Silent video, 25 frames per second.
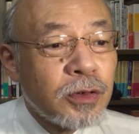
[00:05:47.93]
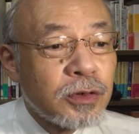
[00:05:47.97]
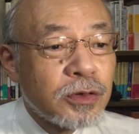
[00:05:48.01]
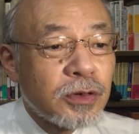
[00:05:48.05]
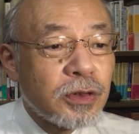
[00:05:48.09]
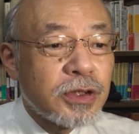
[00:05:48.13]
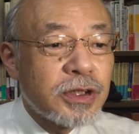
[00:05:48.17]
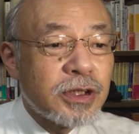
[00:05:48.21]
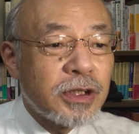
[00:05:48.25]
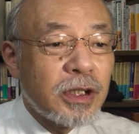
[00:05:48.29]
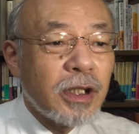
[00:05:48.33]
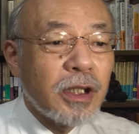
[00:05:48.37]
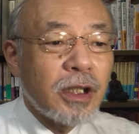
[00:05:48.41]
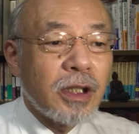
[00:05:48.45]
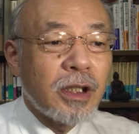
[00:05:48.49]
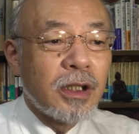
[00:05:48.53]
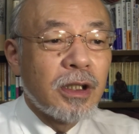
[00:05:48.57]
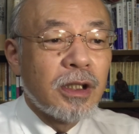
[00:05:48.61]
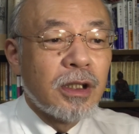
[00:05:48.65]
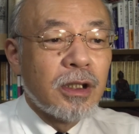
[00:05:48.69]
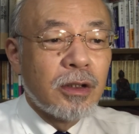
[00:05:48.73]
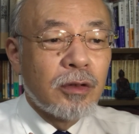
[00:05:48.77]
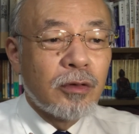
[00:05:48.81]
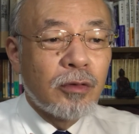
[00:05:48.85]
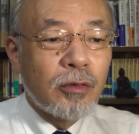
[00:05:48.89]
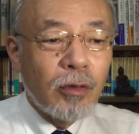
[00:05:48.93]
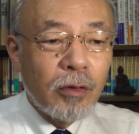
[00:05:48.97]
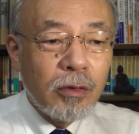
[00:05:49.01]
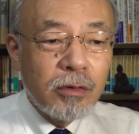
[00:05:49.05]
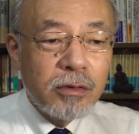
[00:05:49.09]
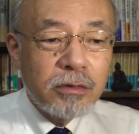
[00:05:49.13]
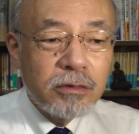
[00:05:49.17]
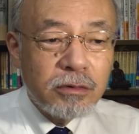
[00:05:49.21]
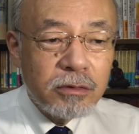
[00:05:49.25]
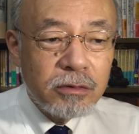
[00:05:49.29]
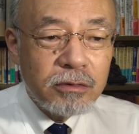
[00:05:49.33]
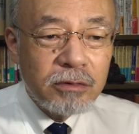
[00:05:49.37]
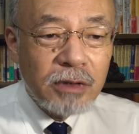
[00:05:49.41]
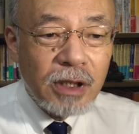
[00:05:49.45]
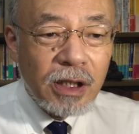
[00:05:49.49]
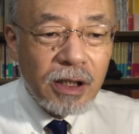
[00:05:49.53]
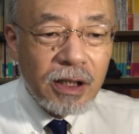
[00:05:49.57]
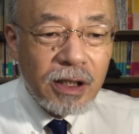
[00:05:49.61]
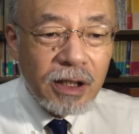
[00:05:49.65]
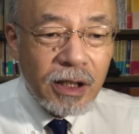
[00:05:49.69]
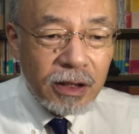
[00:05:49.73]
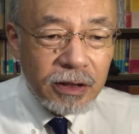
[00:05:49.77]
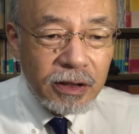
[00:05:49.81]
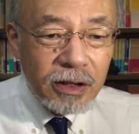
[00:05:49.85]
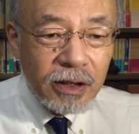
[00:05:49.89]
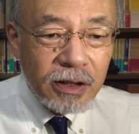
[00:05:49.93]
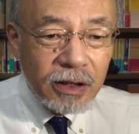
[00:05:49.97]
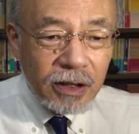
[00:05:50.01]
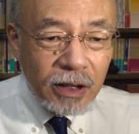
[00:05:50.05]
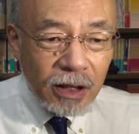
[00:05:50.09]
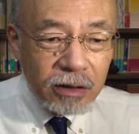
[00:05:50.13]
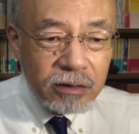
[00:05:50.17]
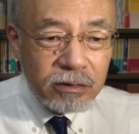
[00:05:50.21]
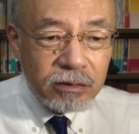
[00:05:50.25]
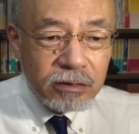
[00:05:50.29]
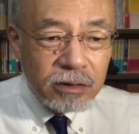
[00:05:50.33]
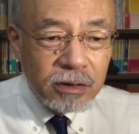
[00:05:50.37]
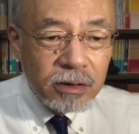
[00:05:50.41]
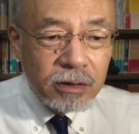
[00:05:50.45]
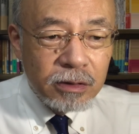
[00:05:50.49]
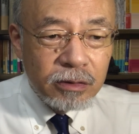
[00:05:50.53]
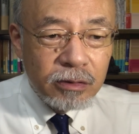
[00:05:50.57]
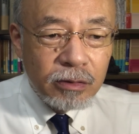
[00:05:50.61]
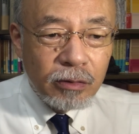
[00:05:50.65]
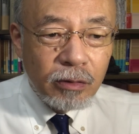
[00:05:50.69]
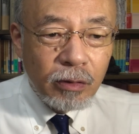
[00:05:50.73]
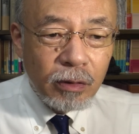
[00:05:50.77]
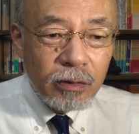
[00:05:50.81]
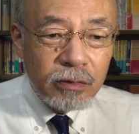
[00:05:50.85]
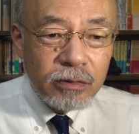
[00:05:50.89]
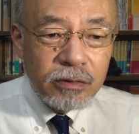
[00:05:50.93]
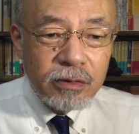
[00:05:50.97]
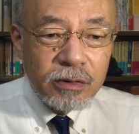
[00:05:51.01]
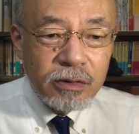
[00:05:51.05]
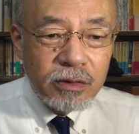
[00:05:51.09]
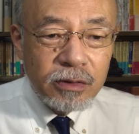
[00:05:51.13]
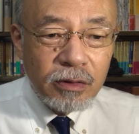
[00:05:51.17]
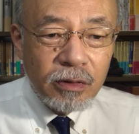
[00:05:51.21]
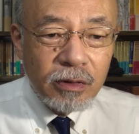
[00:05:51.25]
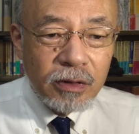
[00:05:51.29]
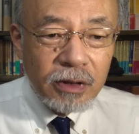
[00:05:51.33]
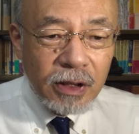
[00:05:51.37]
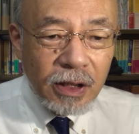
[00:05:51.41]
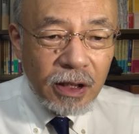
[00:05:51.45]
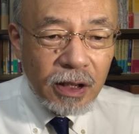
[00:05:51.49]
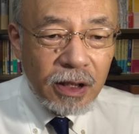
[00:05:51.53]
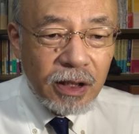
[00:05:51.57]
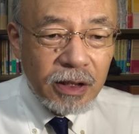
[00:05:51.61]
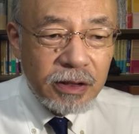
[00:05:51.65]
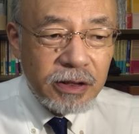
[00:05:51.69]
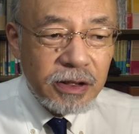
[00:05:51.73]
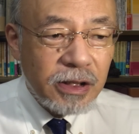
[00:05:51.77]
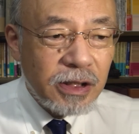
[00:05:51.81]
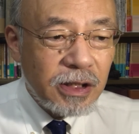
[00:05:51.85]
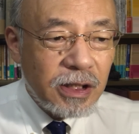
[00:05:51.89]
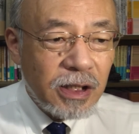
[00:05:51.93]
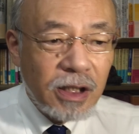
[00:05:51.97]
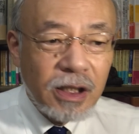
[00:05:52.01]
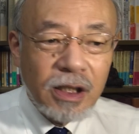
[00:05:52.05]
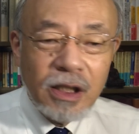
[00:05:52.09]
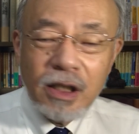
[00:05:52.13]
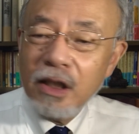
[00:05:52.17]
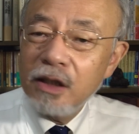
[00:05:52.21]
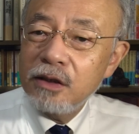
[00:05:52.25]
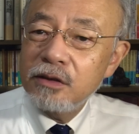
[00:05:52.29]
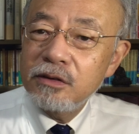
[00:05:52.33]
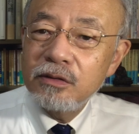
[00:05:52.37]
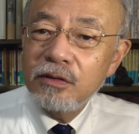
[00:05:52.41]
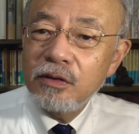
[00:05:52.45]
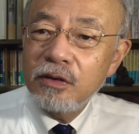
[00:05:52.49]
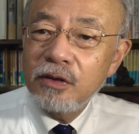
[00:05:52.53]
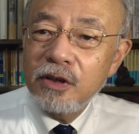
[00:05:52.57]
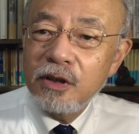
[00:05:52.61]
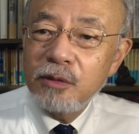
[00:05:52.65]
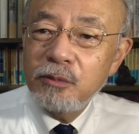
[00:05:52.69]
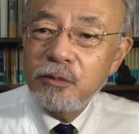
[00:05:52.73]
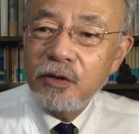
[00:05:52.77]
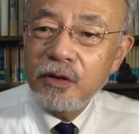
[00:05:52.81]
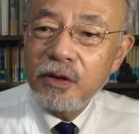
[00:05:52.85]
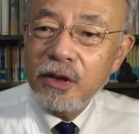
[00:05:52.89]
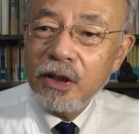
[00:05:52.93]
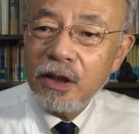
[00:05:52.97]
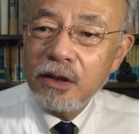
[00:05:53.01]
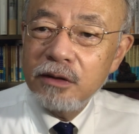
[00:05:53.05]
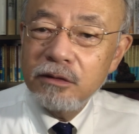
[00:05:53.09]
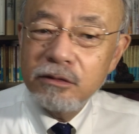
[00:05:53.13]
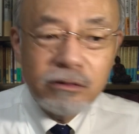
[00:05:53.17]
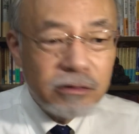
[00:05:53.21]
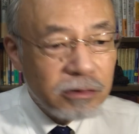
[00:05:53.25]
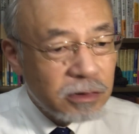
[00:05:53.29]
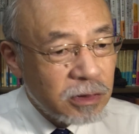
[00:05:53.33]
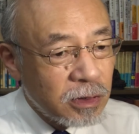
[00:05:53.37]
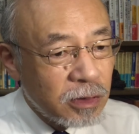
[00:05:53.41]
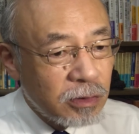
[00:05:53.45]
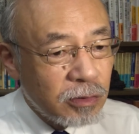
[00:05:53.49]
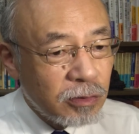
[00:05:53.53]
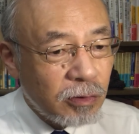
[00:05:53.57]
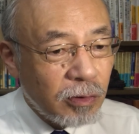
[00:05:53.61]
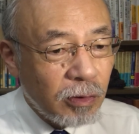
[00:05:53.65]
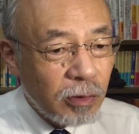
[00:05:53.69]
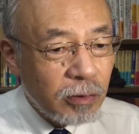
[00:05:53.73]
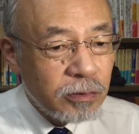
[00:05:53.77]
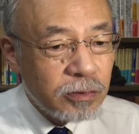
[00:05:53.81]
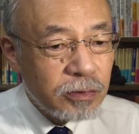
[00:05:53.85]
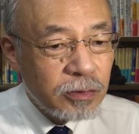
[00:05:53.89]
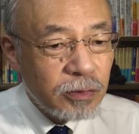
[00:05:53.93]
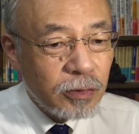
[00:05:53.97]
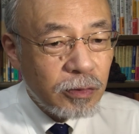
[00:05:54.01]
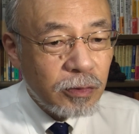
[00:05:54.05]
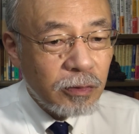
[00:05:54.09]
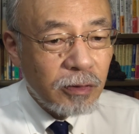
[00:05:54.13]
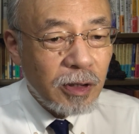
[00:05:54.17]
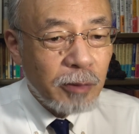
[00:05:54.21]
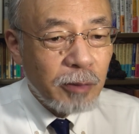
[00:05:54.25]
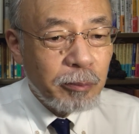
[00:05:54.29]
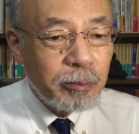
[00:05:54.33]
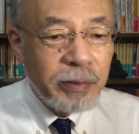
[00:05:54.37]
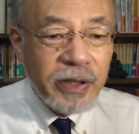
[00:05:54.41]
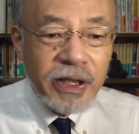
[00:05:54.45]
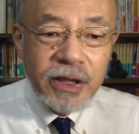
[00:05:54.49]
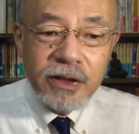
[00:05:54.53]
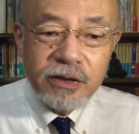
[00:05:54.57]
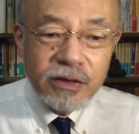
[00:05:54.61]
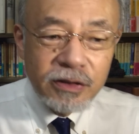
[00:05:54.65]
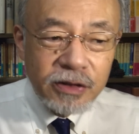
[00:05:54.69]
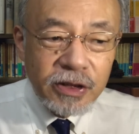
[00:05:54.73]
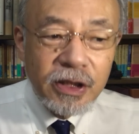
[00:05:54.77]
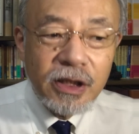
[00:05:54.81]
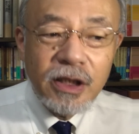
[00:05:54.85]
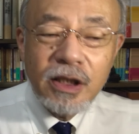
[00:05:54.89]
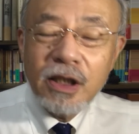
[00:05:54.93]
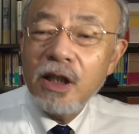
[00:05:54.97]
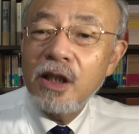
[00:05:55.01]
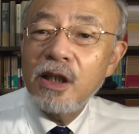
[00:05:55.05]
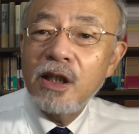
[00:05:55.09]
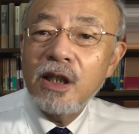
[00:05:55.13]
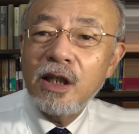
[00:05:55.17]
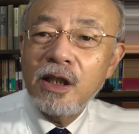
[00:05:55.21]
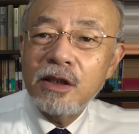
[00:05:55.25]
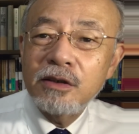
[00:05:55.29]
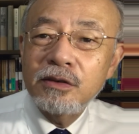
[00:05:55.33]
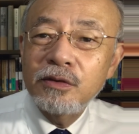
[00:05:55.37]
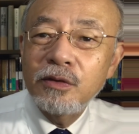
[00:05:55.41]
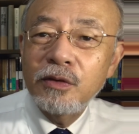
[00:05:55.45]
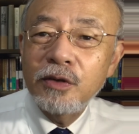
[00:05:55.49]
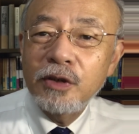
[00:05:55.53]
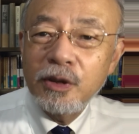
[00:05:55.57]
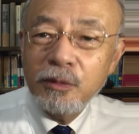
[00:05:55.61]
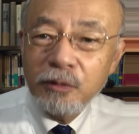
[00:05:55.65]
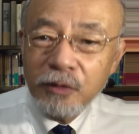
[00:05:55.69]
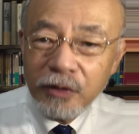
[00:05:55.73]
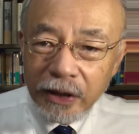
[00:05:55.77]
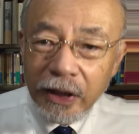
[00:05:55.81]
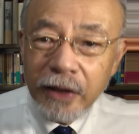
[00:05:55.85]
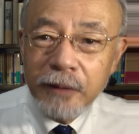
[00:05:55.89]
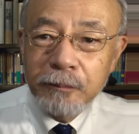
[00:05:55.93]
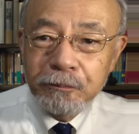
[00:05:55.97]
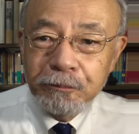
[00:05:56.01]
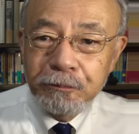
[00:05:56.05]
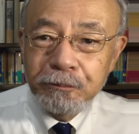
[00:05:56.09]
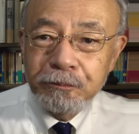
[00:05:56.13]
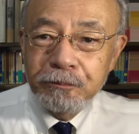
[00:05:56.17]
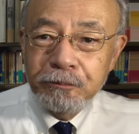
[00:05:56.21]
そして五運は我でなく、五運の中に我があるのでもなく、五運とは別に我があるのでもない。